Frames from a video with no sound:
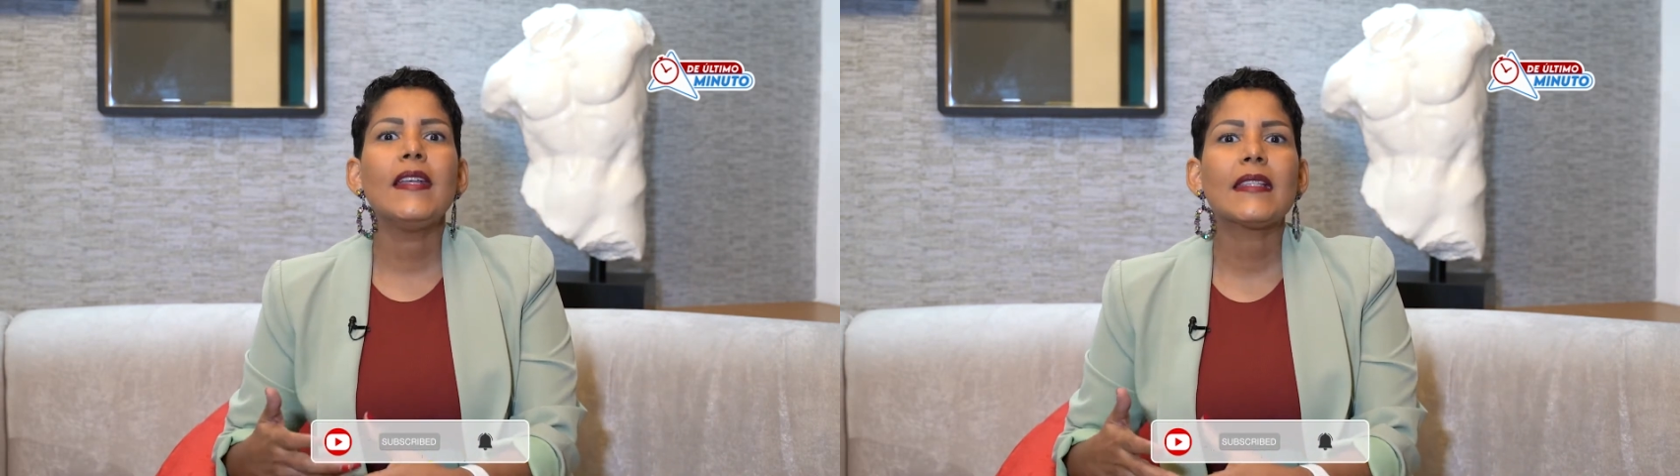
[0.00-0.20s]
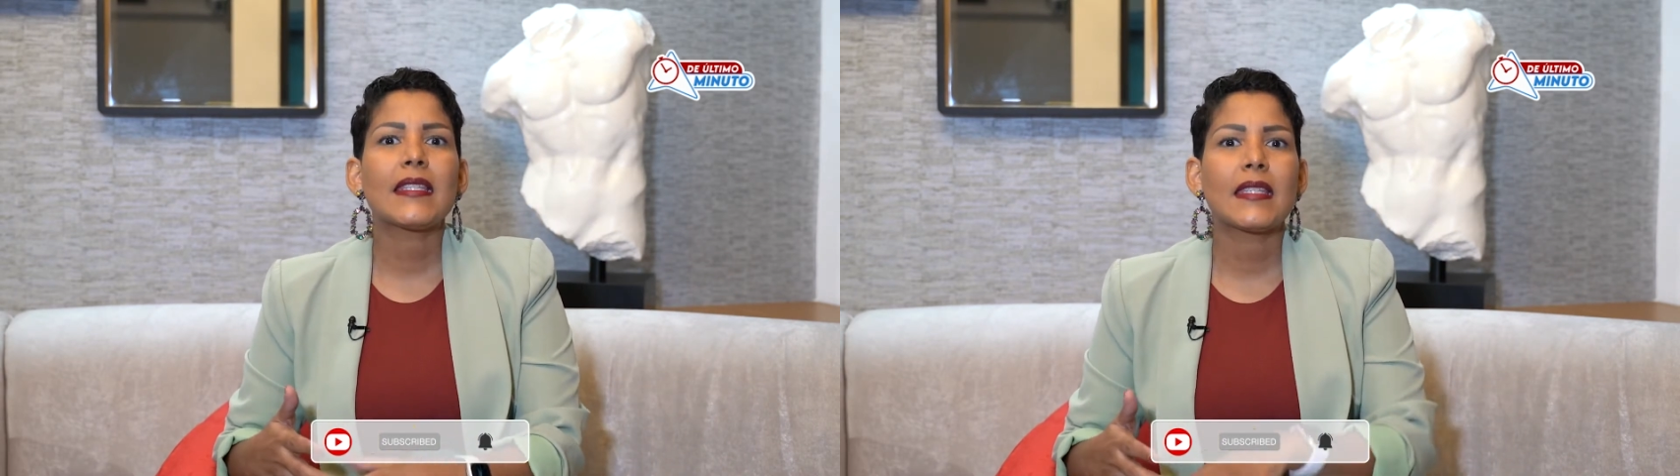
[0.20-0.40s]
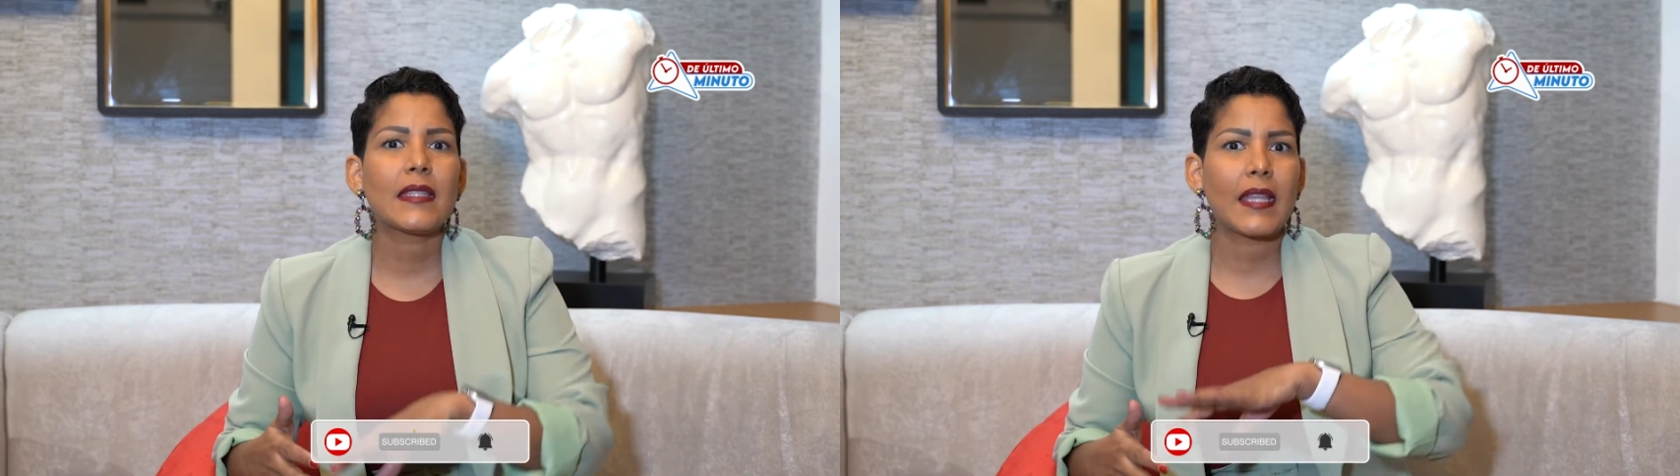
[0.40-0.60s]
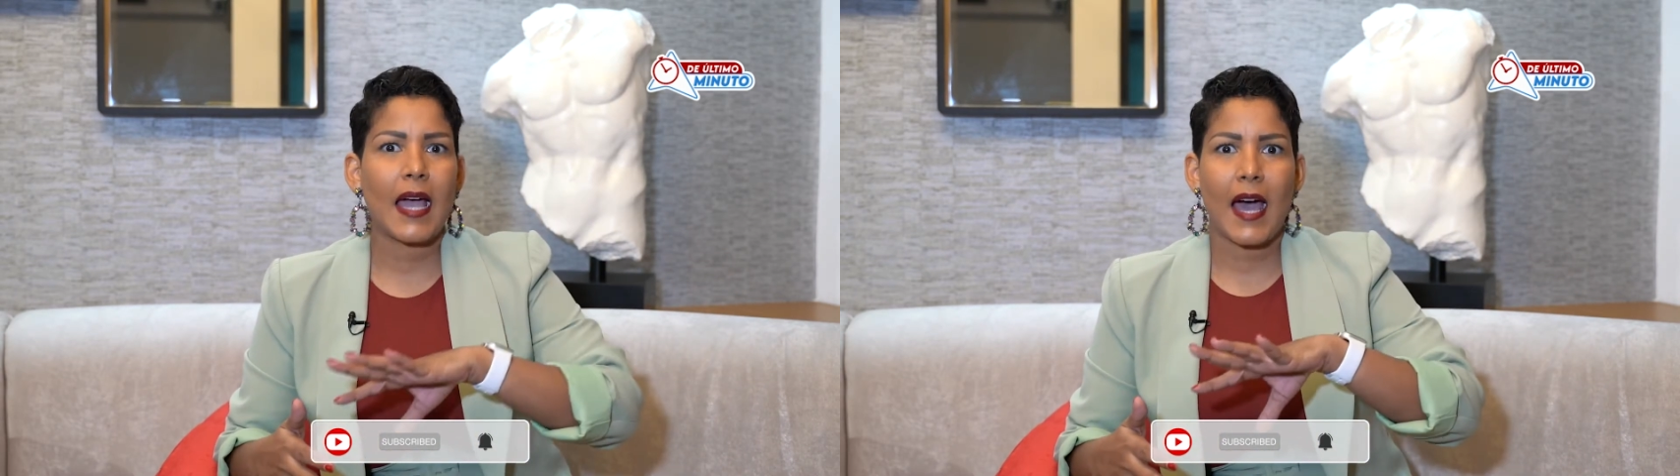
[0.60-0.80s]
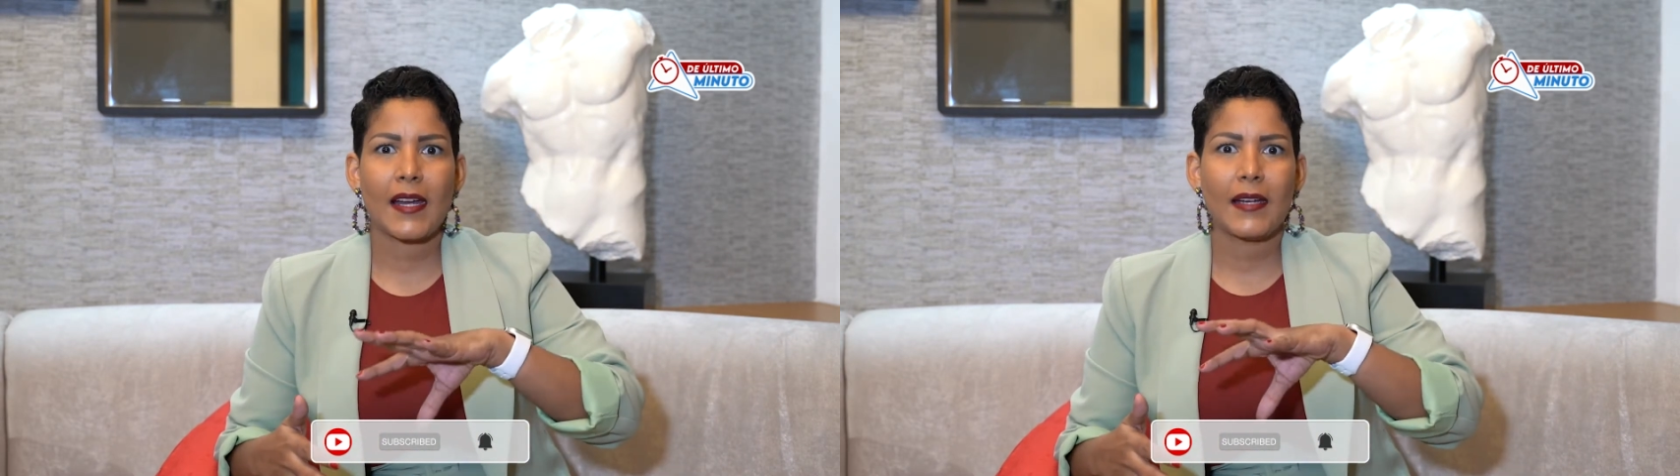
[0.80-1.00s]
es
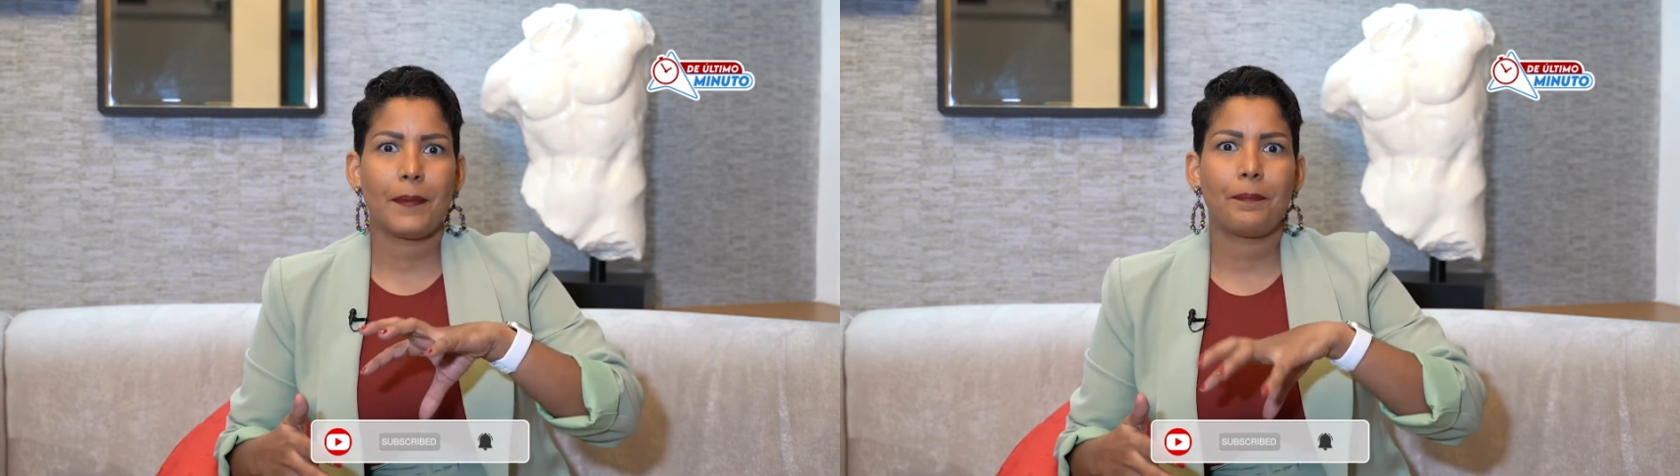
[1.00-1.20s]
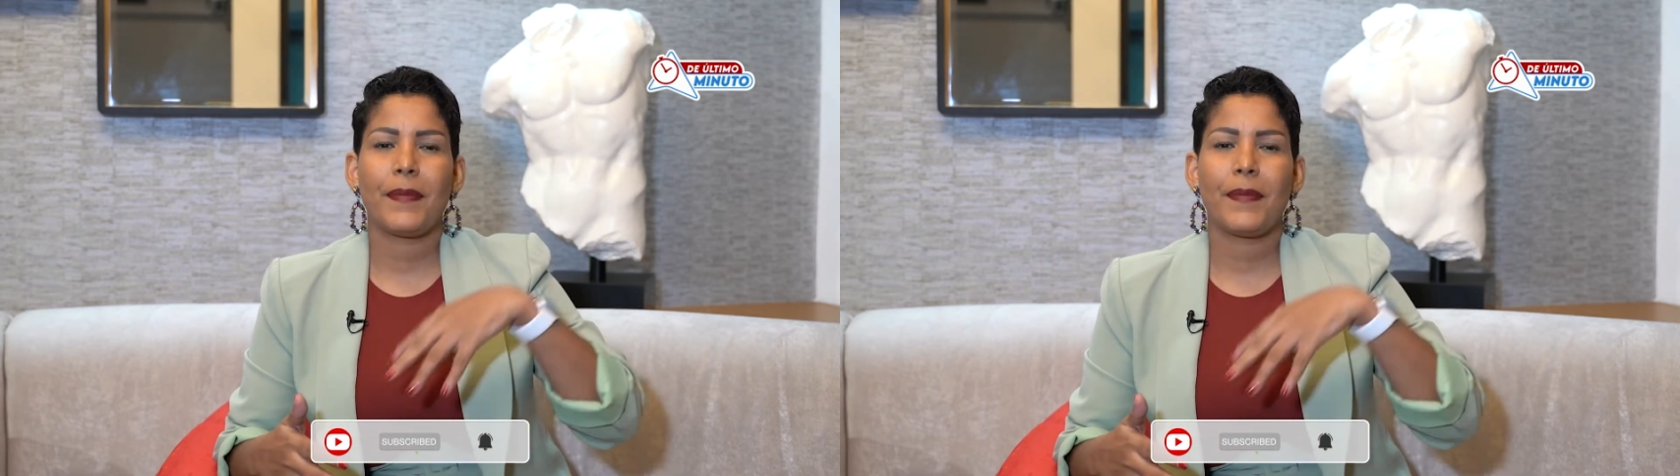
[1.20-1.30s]
dejar